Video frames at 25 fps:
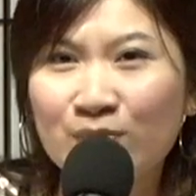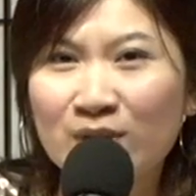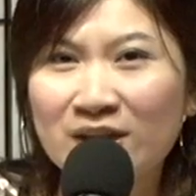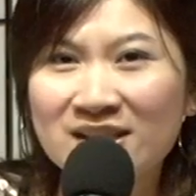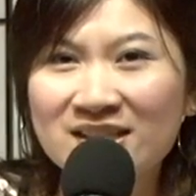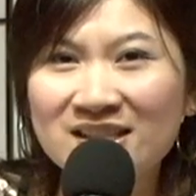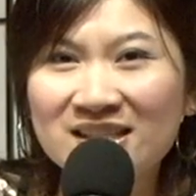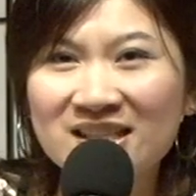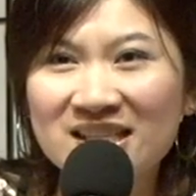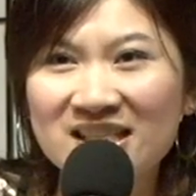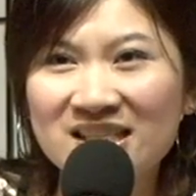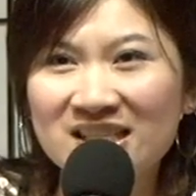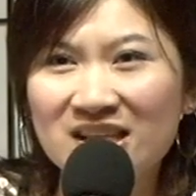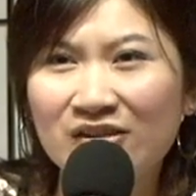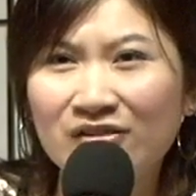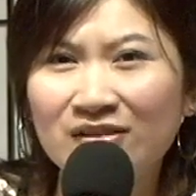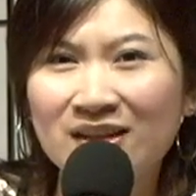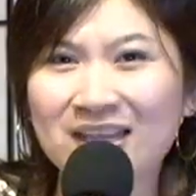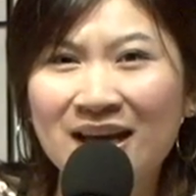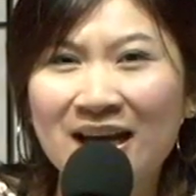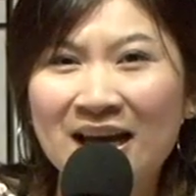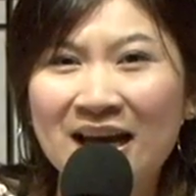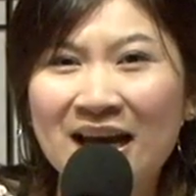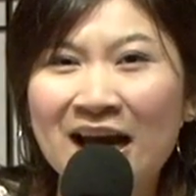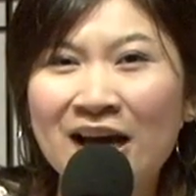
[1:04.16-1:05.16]
面这个小
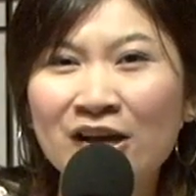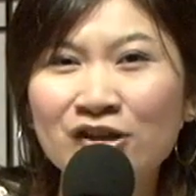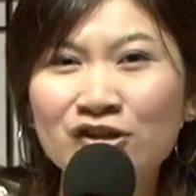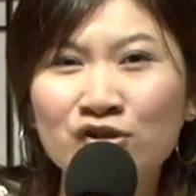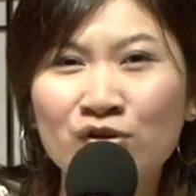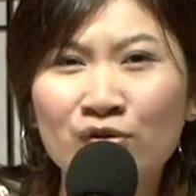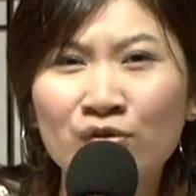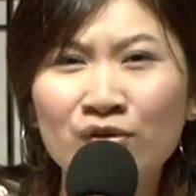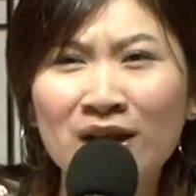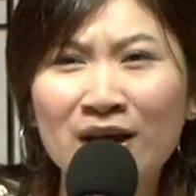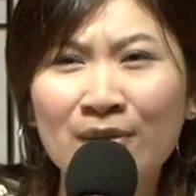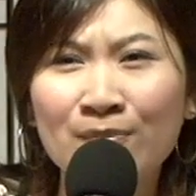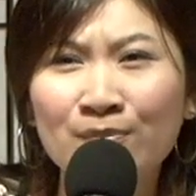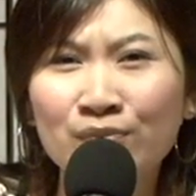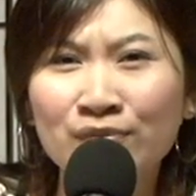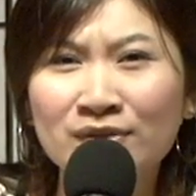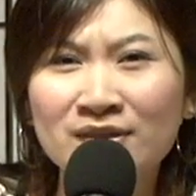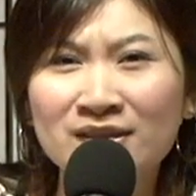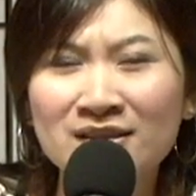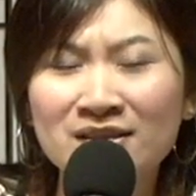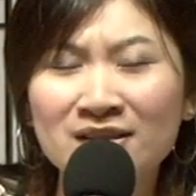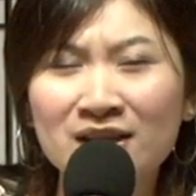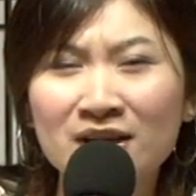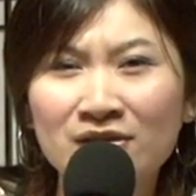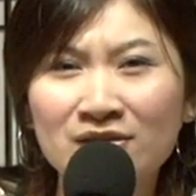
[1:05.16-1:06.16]
男孩，他从来不
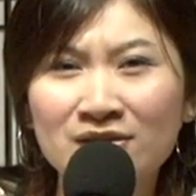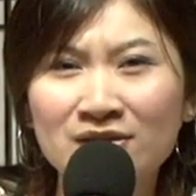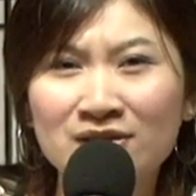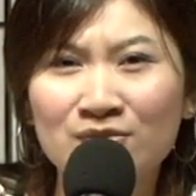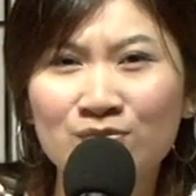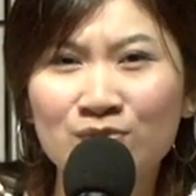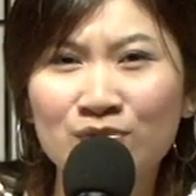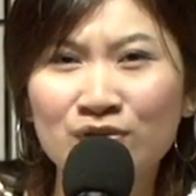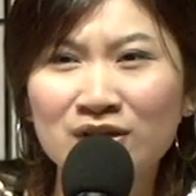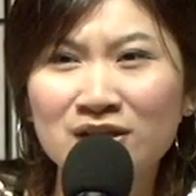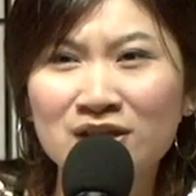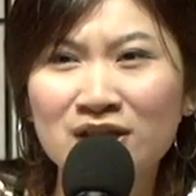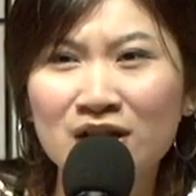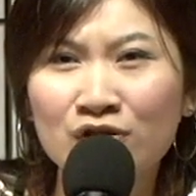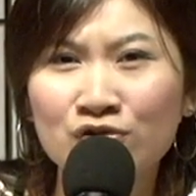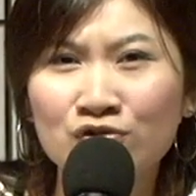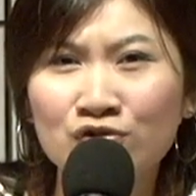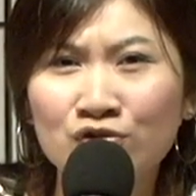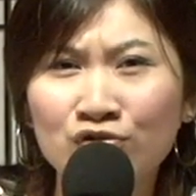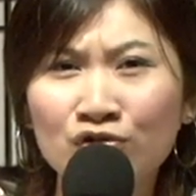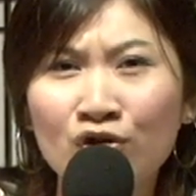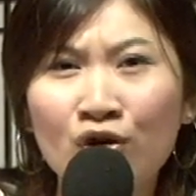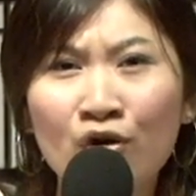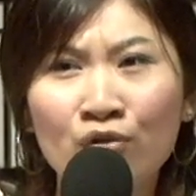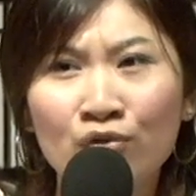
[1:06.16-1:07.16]
知道什么叫
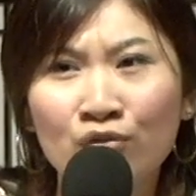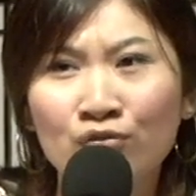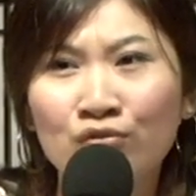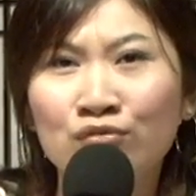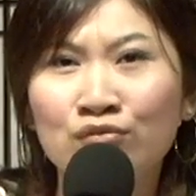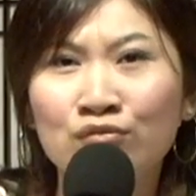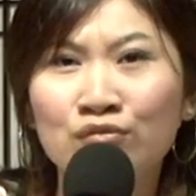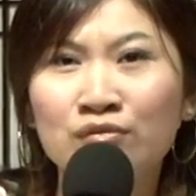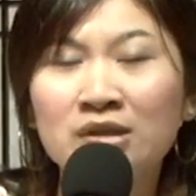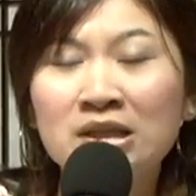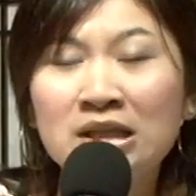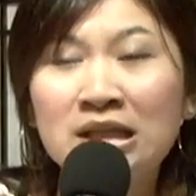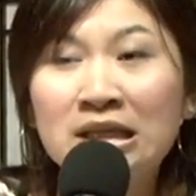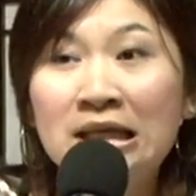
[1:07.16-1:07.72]
做痛苦。